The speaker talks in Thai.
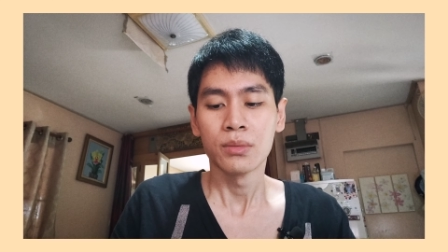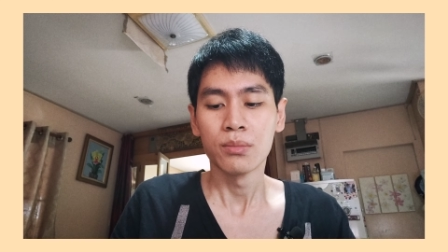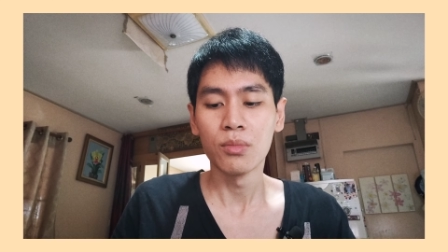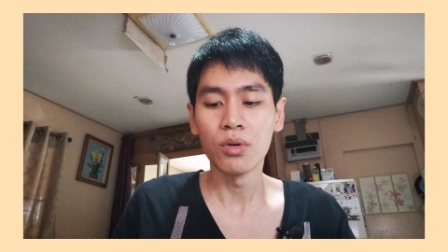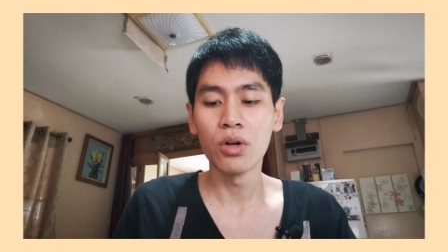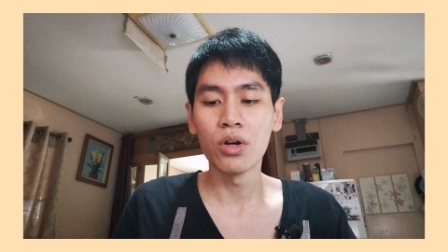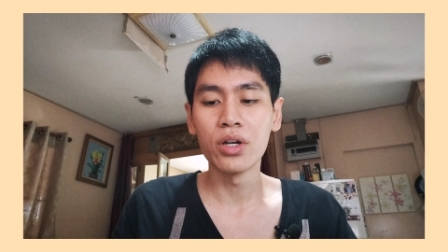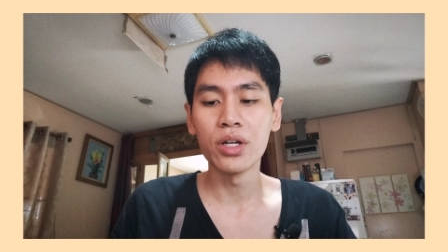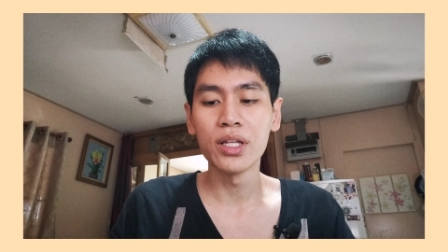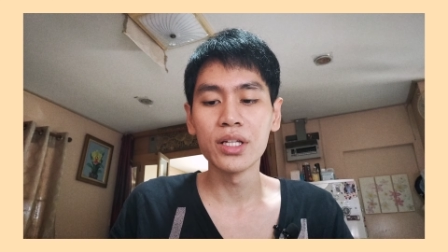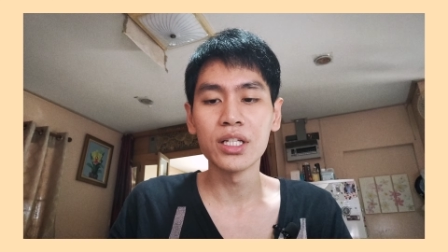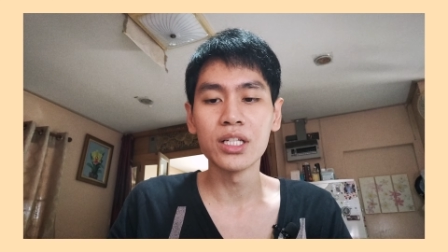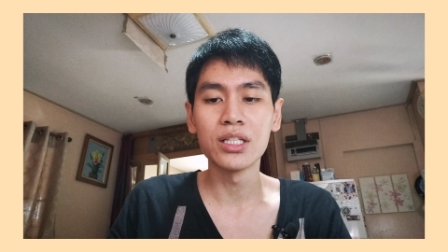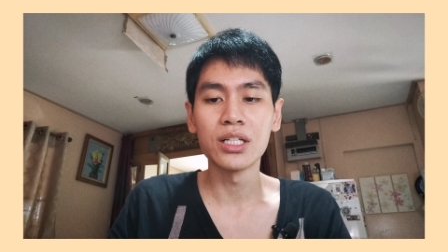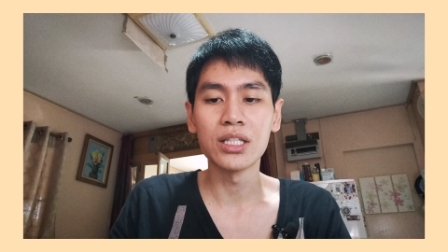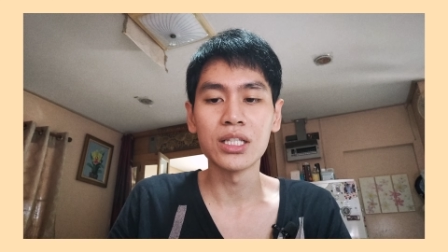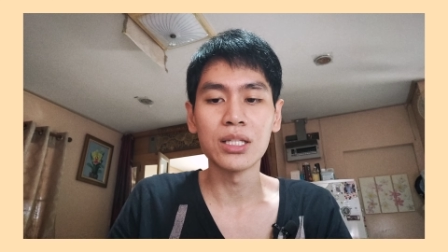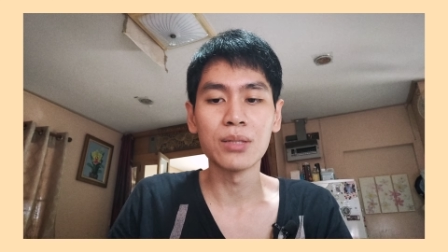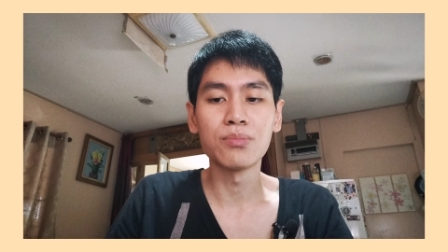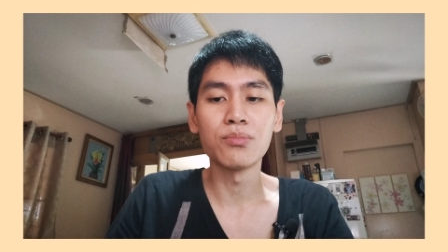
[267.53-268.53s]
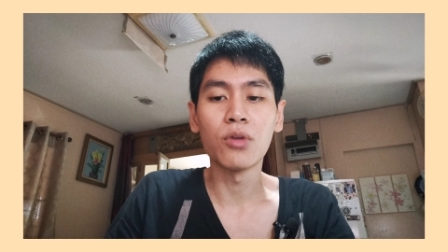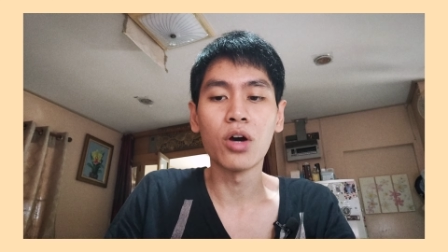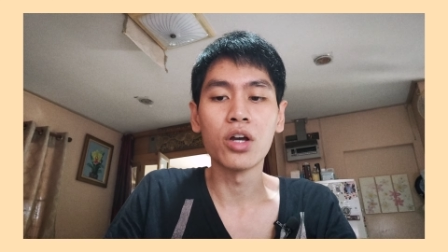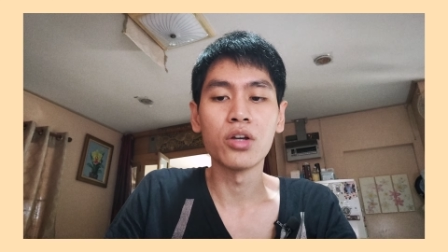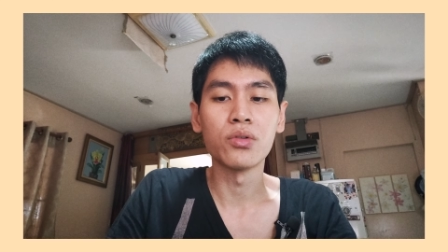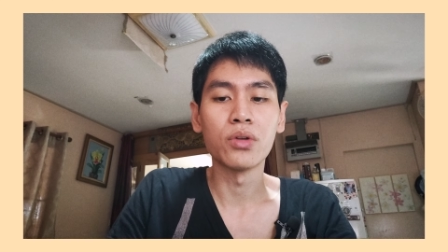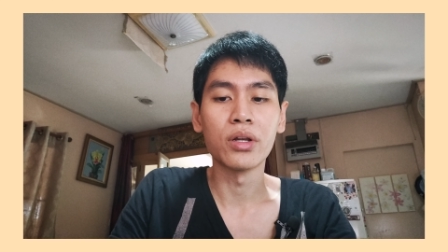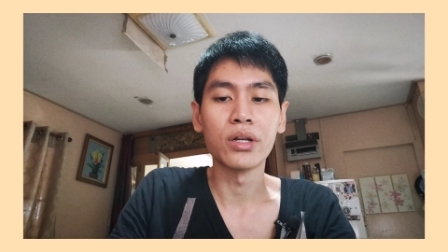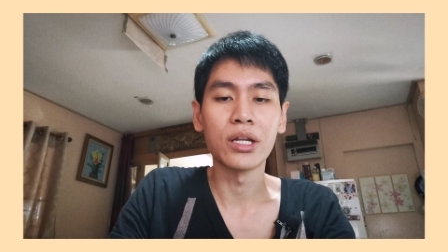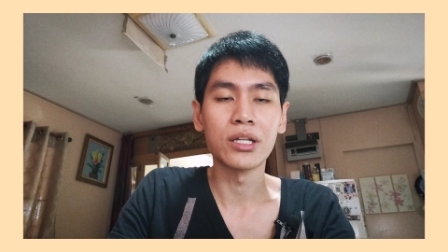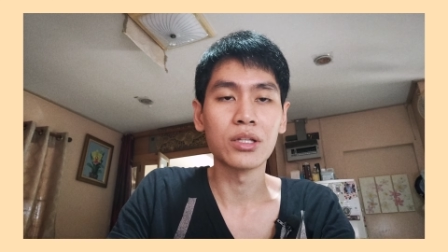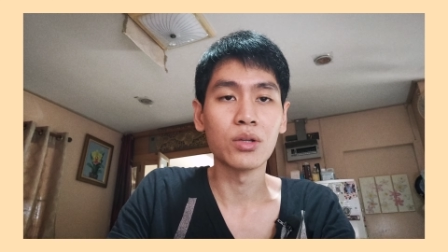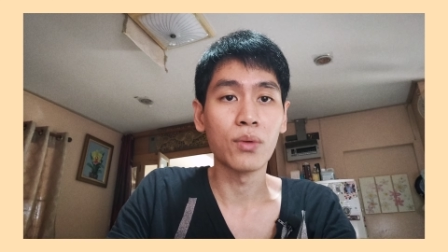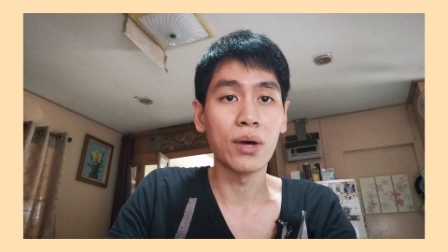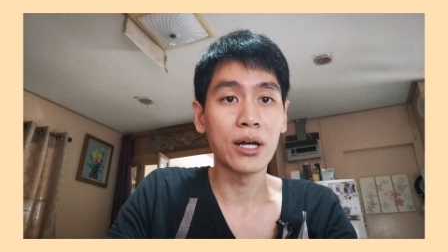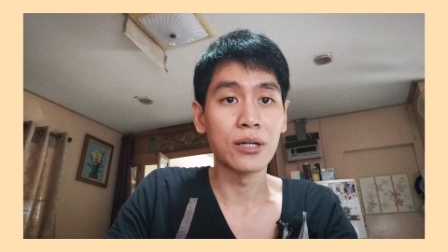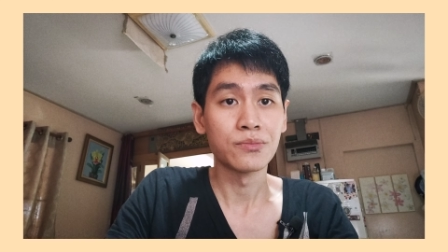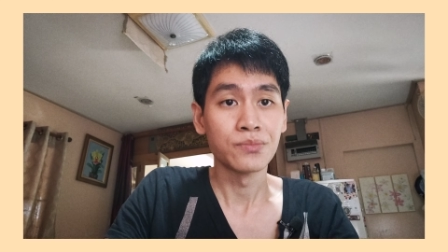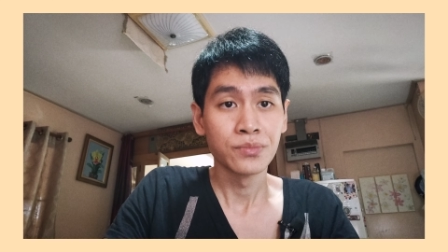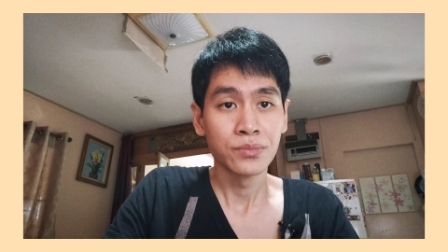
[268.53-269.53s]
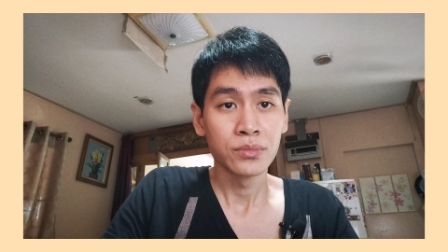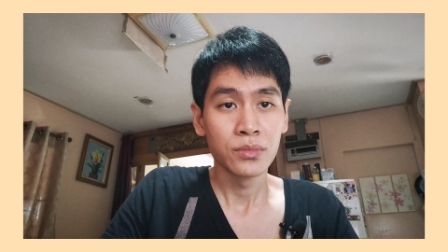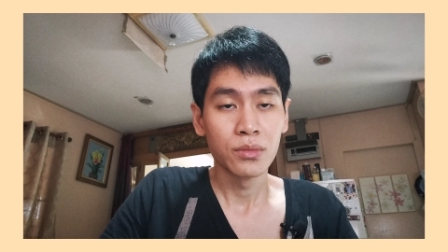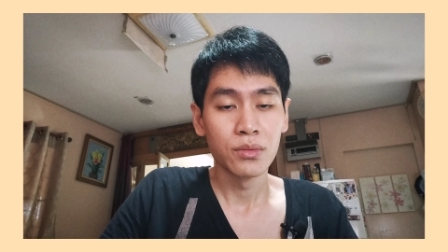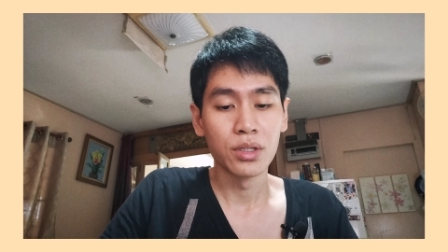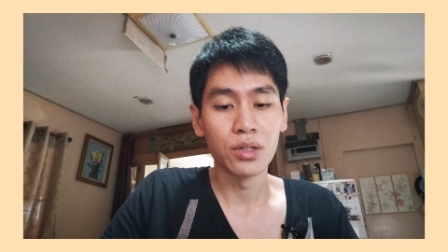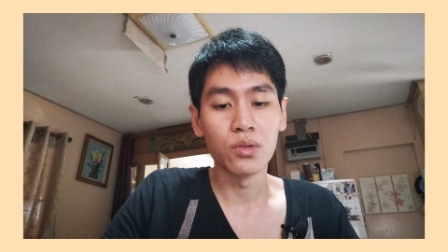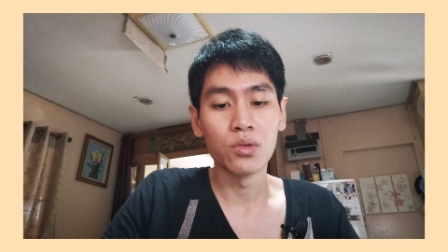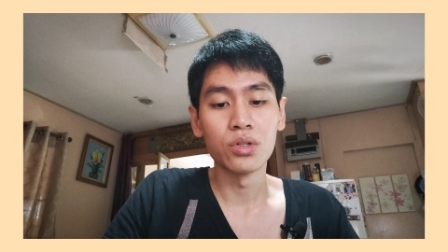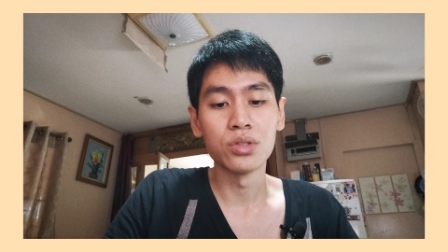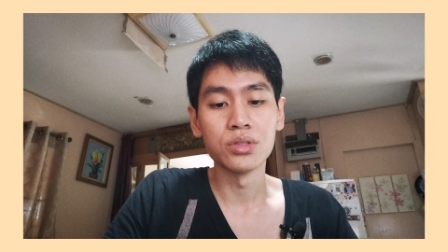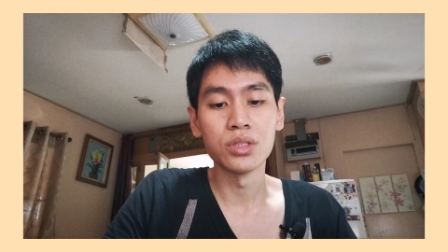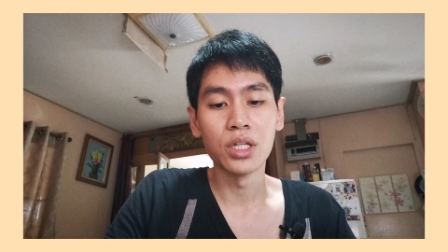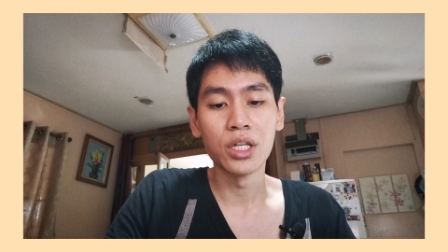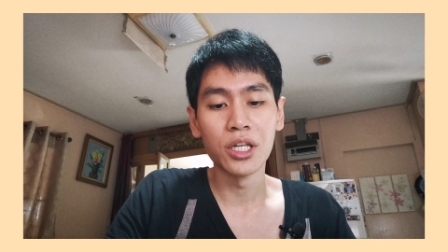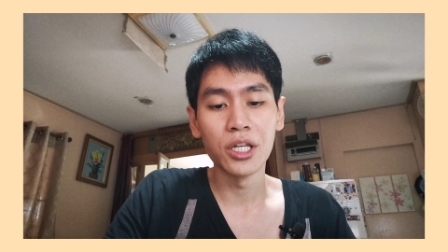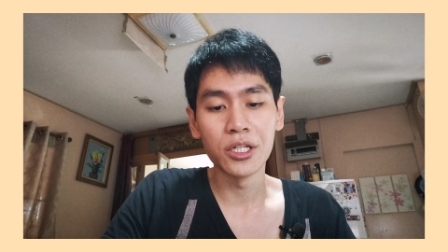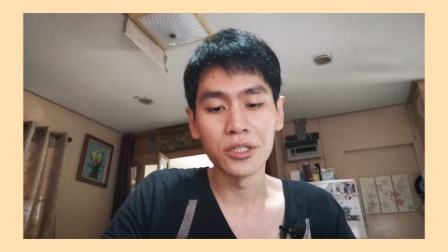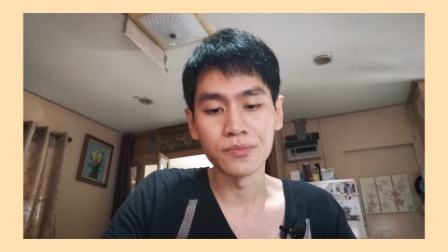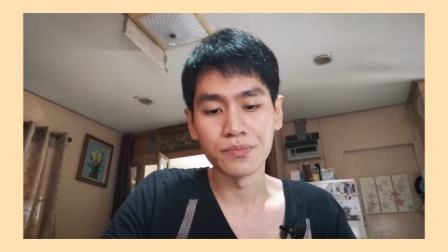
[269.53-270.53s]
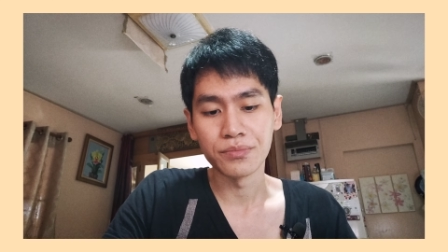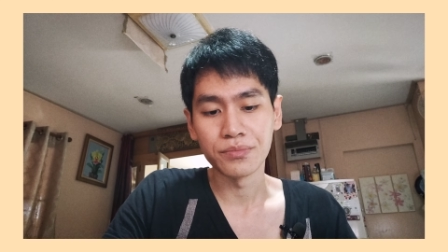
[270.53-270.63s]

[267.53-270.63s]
ไม่ค่อยได้กินไอติมบ่อยอยู่แล้วนะแต่ว่าเป็นคนที่